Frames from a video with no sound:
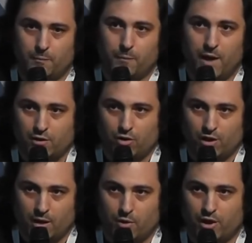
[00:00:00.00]
Python,
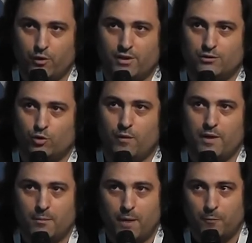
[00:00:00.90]
digamos que no es
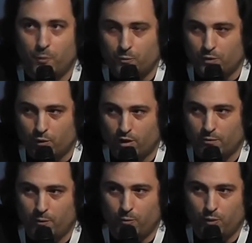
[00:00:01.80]
todavía el más lenguaje
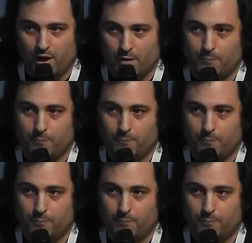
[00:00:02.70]
más popular,